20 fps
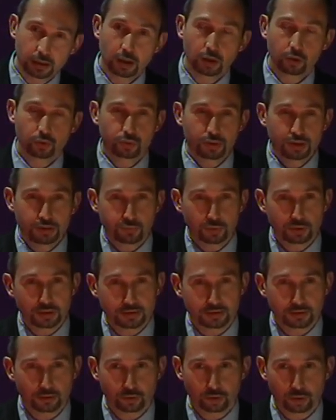qu'au niveau
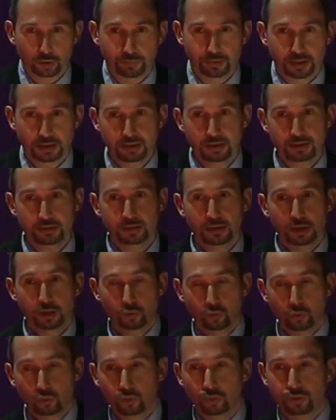des entreprises
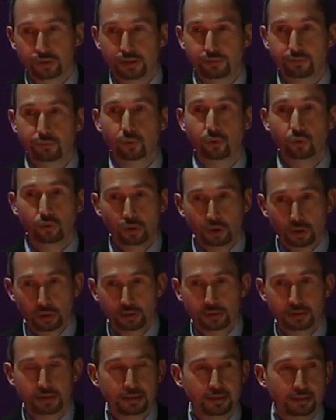ou qu'au niveau
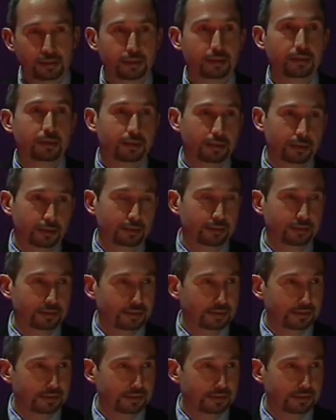des,